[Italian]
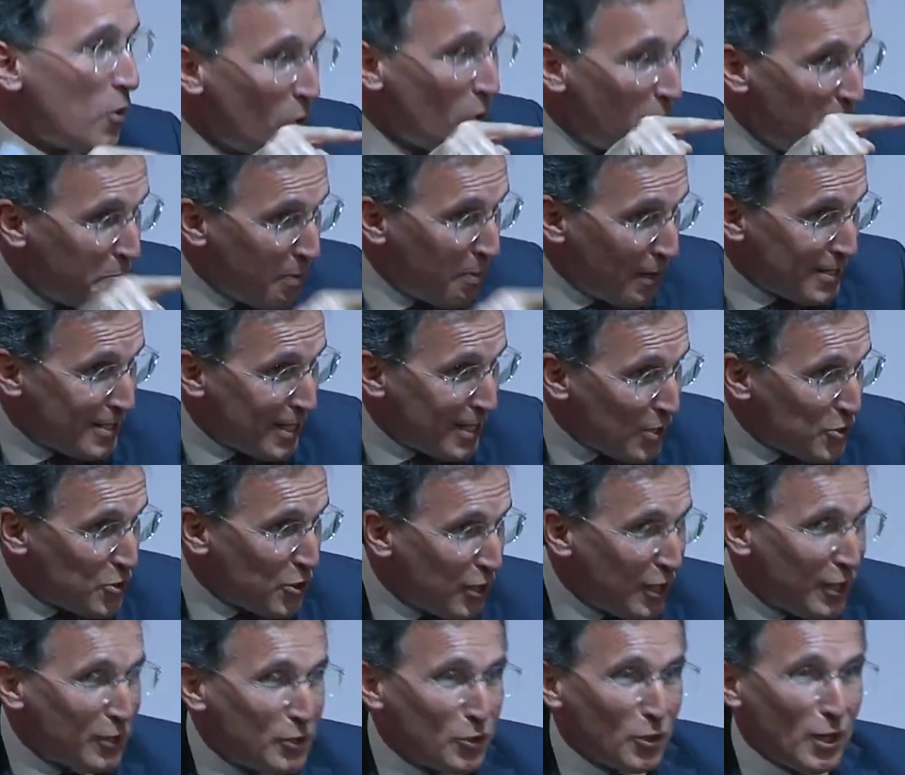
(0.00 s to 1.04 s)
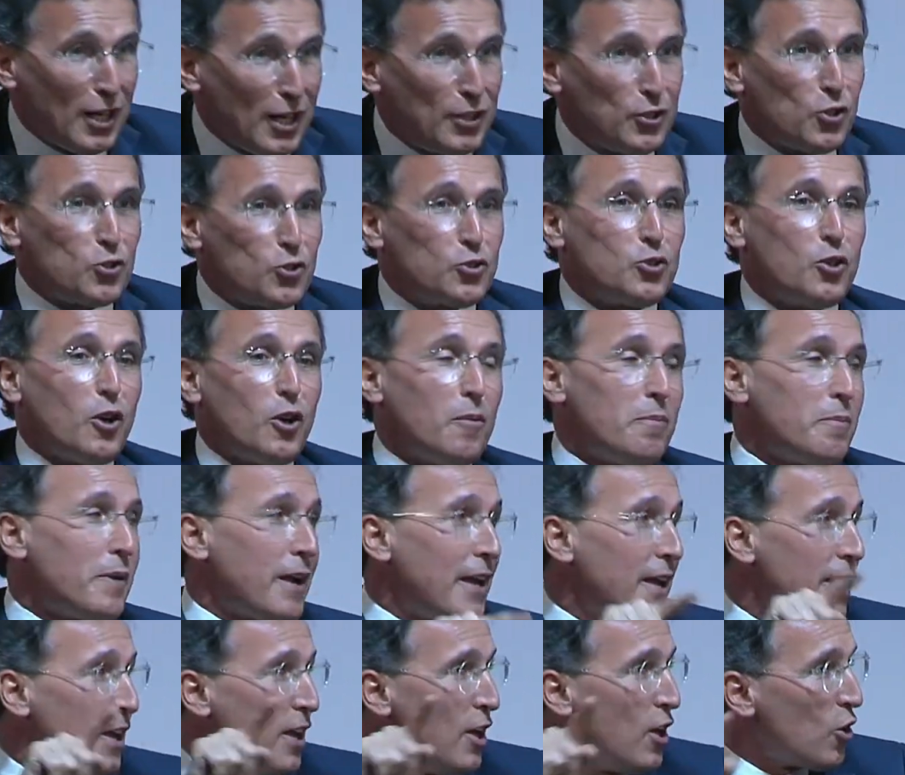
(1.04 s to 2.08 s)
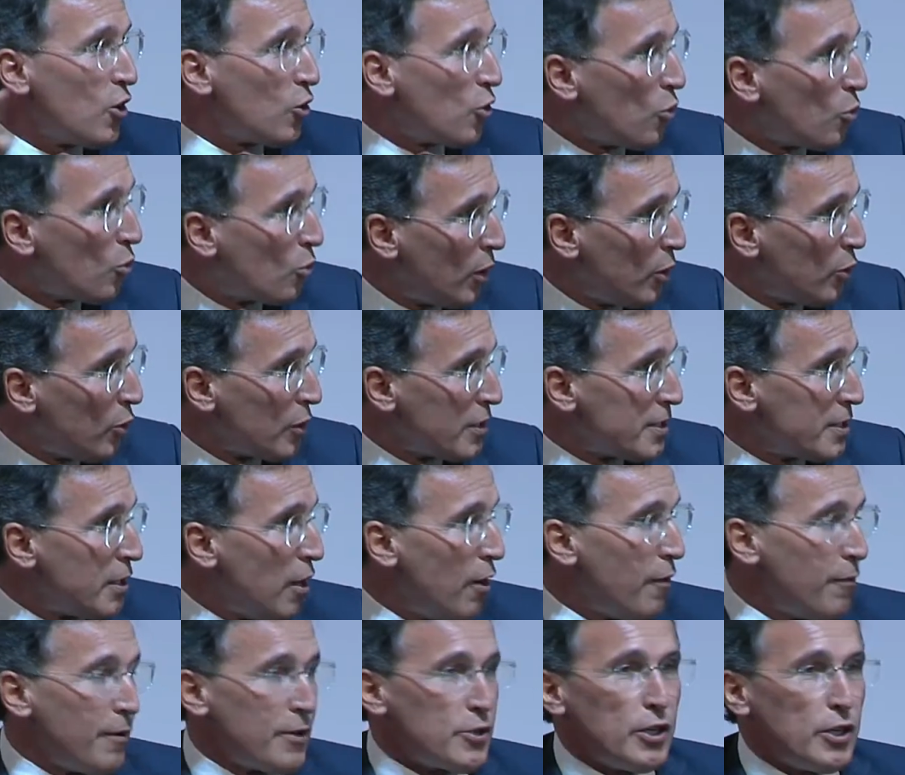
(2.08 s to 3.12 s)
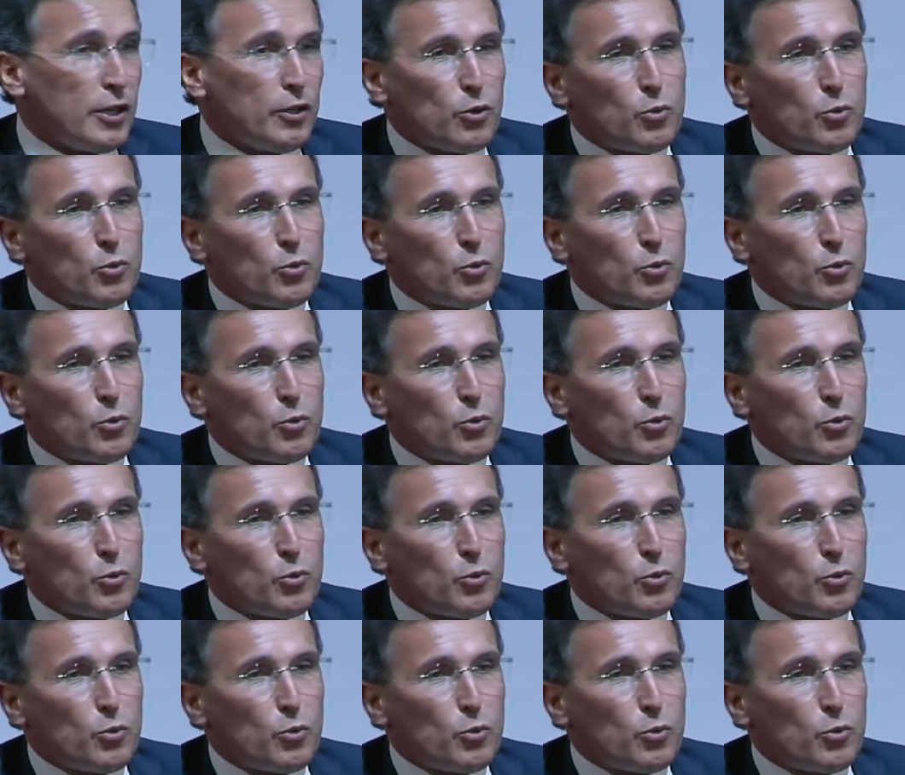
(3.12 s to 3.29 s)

il passaggio elettorale di ottobre con quello che stiamo facendo.